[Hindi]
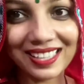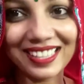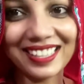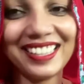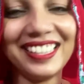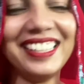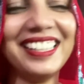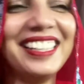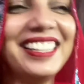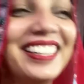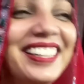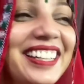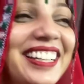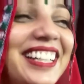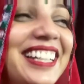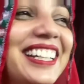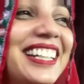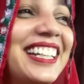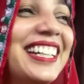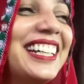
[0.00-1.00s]
नंगली
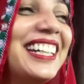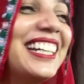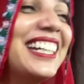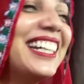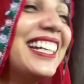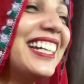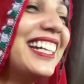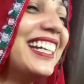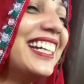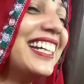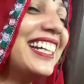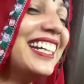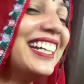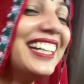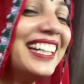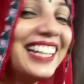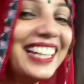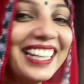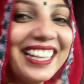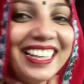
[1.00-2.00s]
देख देख जो वो
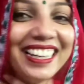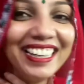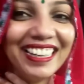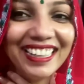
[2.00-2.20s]
गयो